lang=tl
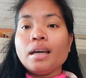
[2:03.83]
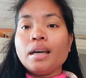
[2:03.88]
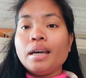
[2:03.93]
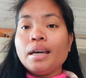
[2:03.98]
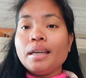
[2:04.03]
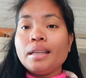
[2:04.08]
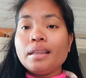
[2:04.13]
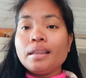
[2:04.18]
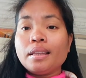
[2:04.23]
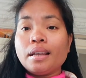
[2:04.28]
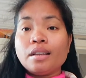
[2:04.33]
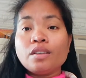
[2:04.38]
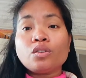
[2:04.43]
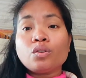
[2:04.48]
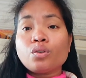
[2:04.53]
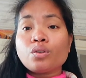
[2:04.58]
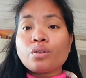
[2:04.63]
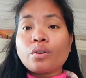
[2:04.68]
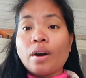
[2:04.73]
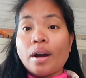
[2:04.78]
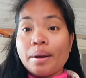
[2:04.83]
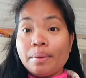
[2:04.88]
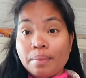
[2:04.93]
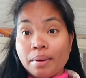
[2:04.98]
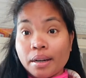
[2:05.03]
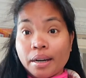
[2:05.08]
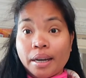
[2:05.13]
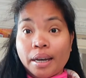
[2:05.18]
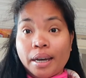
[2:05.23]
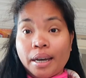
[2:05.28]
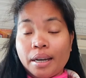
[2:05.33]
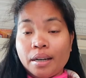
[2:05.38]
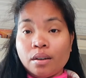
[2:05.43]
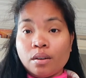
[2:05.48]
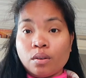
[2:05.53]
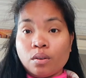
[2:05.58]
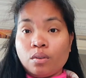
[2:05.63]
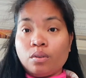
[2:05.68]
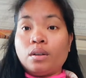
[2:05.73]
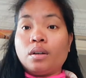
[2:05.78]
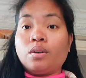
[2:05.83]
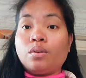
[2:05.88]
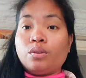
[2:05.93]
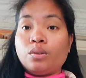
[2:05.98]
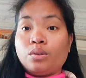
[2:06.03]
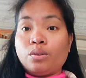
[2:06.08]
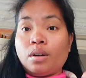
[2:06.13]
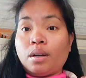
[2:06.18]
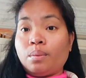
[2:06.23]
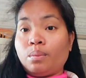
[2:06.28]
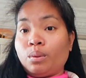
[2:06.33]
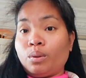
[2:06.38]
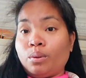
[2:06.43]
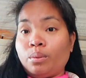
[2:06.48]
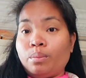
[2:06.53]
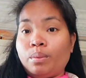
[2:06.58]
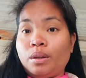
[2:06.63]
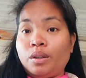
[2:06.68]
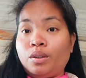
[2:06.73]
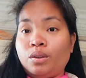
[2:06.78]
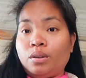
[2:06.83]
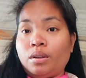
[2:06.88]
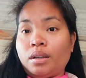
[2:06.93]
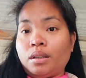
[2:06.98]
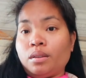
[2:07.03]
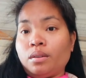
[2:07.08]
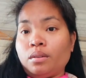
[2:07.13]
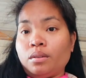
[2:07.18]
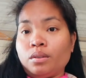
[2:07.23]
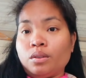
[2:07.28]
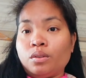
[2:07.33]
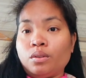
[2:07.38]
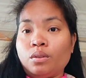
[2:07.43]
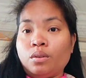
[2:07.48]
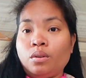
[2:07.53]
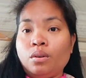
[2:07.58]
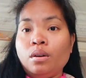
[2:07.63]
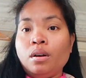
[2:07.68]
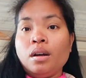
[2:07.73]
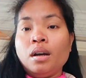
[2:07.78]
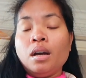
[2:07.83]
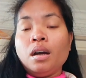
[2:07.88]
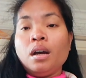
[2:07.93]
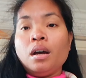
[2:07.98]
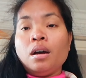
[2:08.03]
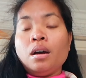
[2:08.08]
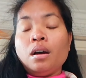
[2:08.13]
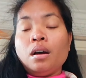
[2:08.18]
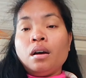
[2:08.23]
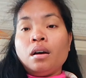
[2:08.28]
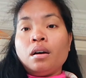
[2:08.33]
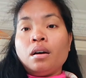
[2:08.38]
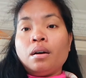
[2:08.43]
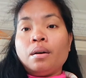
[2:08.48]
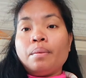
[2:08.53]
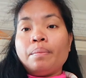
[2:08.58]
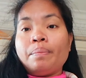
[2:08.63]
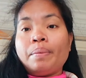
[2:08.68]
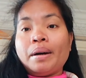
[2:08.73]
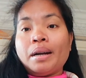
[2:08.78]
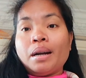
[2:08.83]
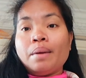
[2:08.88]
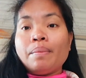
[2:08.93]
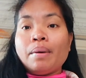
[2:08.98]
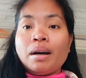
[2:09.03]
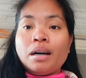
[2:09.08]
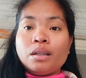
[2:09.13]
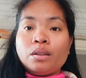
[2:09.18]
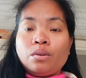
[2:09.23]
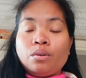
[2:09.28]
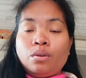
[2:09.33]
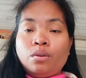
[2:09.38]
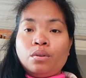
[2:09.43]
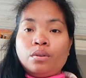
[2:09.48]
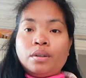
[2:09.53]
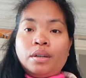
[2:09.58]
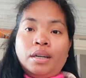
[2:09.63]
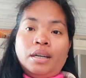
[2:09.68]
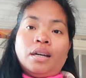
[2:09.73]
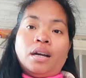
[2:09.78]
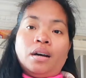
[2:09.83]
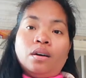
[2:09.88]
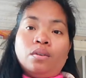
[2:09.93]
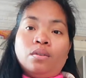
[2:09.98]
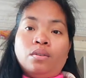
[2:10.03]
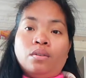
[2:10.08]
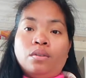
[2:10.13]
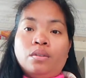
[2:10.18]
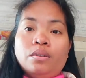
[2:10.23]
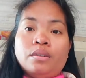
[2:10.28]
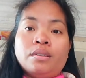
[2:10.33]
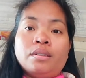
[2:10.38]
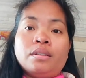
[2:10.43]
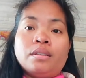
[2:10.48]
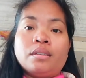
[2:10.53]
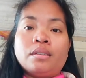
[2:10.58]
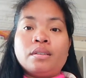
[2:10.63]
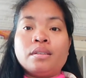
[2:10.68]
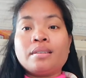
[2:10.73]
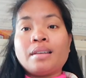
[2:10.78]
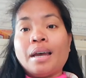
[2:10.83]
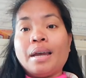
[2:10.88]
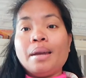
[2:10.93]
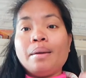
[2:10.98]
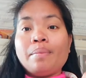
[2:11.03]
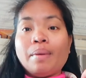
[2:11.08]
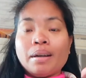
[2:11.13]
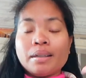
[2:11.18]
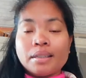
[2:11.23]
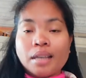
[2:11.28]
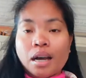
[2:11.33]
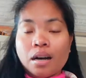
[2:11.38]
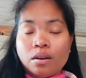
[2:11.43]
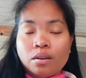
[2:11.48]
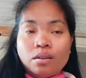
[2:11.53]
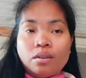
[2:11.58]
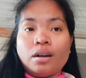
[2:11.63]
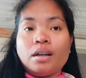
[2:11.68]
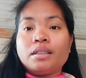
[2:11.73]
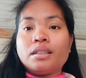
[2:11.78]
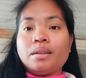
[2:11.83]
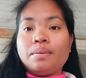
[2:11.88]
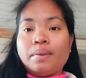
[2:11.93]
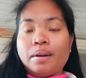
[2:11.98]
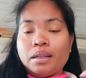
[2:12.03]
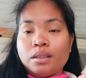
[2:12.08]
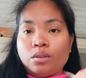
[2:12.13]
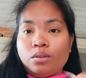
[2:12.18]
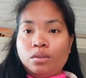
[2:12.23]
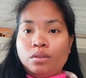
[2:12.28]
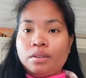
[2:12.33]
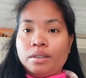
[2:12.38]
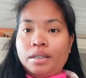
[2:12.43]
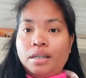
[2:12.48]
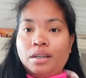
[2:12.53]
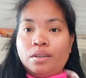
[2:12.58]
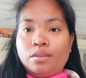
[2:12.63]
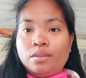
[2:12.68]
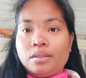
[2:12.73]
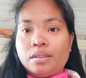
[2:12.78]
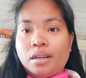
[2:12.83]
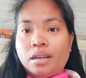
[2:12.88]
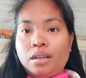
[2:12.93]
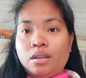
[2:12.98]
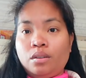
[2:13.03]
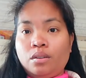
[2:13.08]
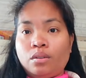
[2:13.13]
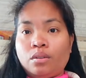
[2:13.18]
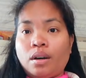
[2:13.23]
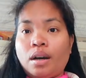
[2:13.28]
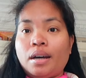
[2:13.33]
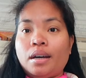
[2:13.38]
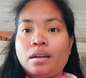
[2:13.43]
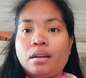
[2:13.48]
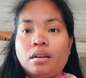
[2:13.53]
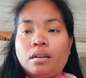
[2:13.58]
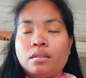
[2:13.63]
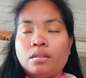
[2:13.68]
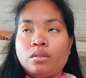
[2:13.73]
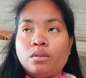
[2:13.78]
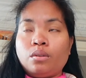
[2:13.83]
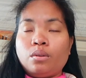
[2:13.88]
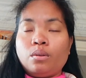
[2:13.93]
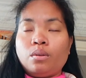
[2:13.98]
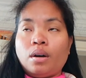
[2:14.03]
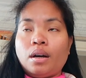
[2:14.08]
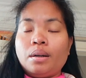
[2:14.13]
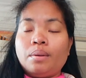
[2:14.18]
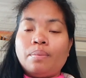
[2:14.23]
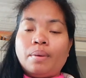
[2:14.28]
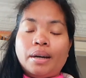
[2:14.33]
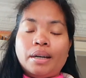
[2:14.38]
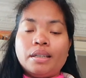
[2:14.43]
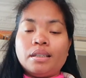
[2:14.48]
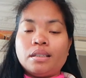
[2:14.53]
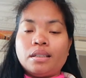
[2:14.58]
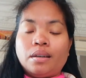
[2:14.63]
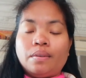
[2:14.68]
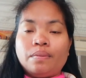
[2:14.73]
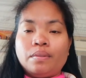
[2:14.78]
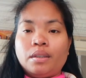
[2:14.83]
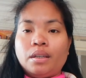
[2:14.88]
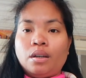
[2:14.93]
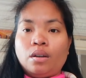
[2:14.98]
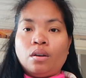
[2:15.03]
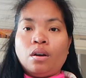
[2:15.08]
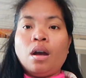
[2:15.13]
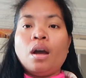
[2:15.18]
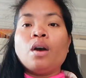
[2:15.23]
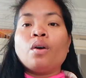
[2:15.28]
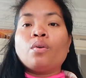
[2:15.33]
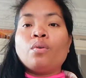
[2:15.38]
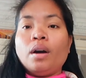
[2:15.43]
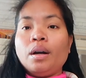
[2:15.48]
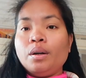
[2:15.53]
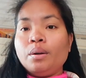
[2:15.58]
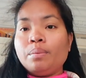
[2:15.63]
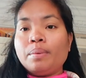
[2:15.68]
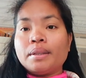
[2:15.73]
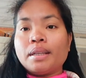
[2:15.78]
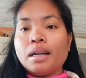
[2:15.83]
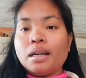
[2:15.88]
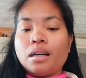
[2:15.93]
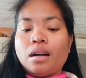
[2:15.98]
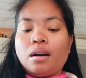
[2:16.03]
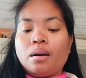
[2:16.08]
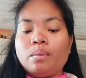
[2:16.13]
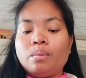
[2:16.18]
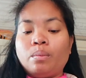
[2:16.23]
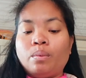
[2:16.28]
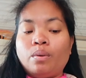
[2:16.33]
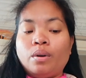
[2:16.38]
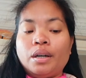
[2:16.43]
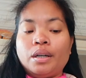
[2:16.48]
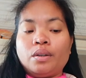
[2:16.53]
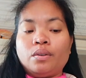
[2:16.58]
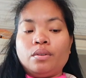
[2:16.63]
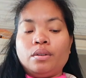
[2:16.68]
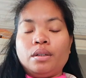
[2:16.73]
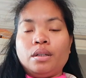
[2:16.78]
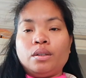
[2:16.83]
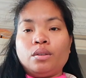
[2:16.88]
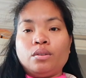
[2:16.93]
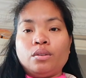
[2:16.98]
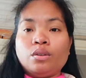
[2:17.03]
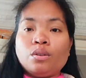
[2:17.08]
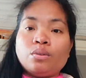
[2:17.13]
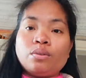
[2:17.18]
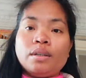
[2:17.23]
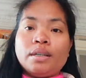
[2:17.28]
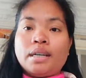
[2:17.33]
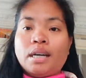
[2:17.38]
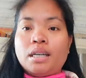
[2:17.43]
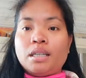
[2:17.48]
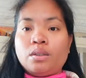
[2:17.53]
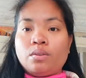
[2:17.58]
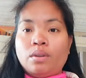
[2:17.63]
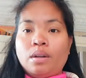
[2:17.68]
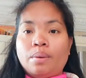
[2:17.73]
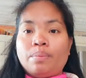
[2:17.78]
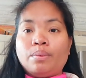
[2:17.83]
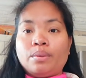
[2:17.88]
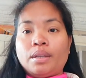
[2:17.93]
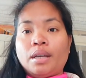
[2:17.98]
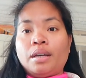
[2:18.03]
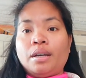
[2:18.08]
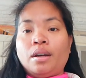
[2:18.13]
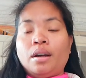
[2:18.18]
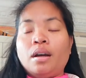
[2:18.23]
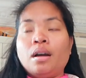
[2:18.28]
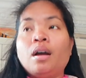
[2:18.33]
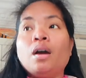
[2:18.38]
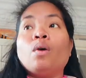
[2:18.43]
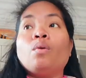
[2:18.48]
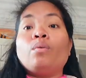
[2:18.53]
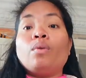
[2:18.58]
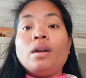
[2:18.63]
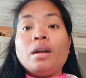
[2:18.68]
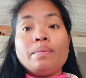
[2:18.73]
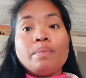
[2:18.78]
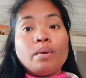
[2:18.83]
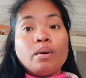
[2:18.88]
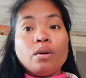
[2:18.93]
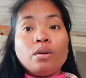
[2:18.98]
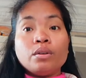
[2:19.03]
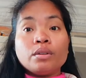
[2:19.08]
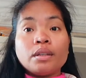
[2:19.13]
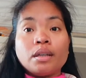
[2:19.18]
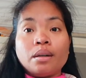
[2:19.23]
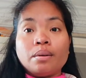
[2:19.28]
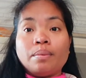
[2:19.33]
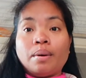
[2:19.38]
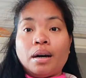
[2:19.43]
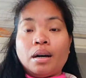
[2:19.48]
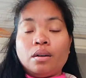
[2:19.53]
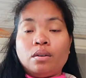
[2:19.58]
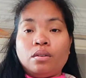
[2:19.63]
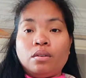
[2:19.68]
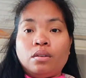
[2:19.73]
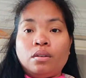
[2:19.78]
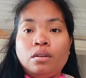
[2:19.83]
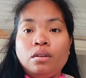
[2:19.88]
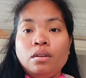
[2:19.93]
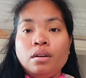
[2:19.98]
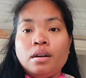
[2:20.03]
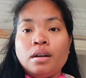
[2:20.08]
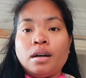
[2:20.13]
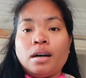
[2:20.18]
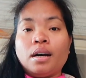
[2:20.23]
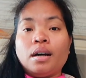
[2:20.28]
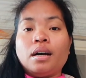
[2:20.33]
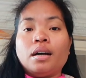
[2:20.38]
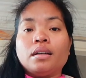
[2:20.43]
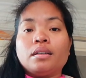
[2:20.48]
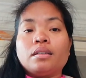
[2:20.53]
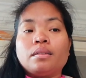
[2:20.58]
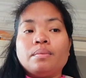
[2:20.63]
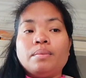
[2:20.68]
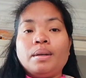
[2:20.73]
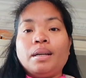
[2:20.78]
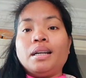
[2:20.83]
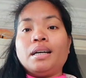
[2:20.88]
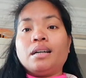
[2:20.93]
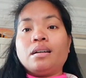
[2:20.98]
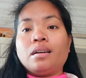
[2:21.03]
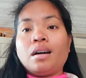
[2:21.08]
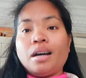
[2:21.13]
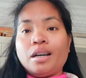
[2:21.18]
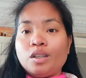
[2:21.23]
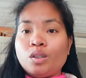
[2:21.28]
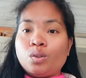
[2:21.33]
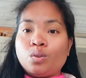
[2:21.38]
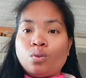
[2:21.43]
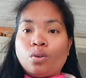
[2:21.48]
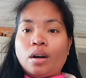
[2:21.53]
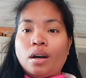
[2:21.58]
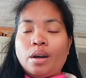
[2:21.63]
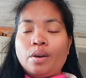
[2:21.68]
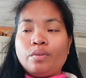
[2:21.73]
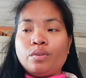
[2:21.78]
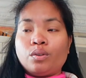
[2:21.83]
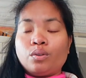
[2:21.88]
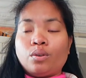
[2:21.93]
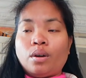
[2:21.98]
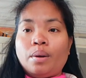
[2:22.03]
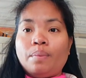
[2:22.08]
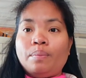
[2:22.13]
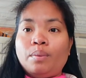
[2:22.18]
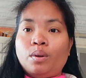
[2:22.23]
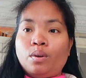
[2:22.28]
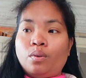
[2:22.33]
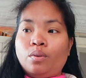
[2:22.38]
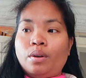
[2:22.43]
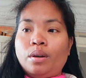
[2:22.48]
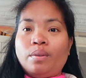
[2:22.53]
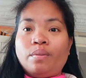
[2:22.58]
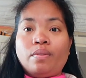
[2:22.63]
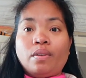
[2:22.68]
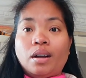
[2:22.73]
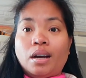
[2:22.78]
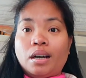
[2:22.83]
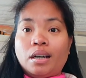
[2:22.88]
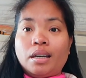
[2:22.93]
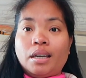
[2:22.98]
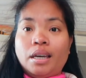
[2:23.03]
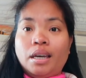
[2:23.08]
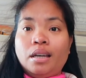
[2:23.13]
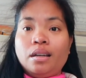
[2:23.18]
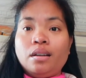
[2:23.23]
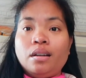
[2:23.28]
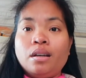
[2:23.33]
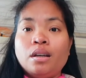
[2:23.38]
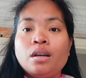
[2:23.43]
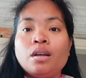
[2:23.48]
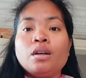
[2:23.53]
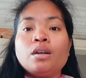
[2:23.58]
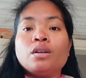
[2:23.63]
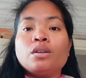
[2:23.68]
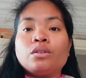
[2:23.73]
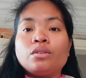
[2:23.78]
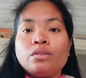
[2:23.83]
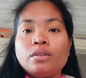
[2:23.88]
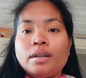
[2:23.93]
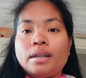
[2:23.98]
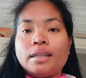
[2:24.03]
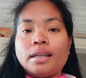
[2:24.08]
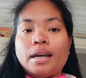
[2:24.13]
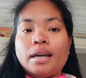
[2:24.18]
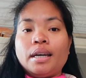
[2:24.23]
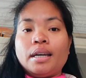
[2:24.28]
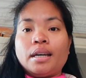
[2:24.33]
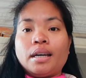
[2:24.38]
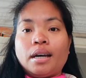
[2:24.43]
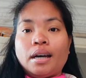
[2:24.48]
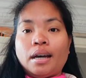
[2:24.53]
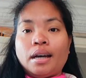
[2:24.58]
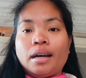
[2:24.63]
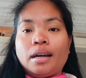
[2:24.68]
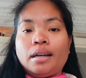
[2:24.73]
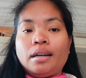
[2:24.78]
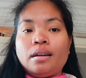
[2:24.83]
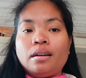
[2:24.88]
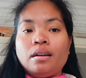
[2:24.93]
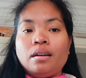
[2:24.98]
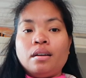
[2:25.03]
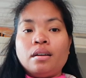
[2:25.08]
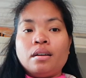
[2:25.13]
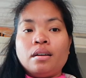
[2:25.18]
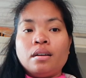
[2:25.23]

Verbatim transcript: And then subscribe na rin kung nagustuhan mo itong video na to. So, para makatulong din ako sa ibang tao at siya makatulong din ako sa inyo uh, to advise something kung ano ba talaga ang buhay ko dito. Usually guys, wala po tayo. Wala po akong trabaho at bilang housewife so I'm doing vlogging so that I can